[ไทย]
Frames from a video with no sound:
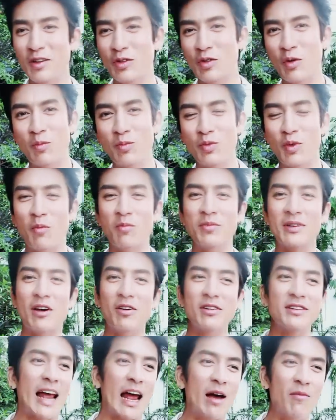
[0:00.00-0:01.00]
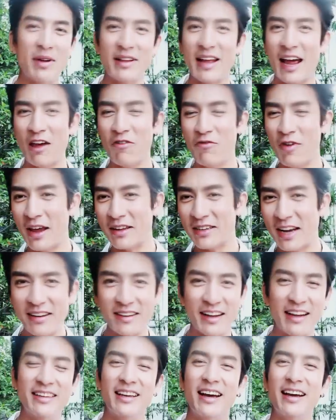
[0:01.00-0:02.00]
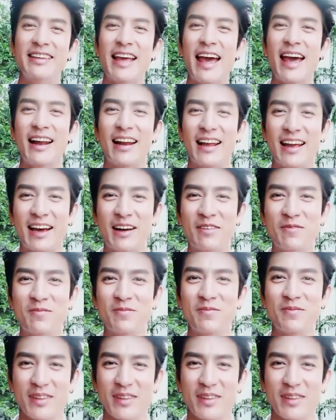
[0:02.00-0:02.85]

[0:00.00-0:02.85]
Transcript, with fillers: หนุ่มๆสาวๆมาถ่ายแฟชั่นกันเยอะแยะเลยครับ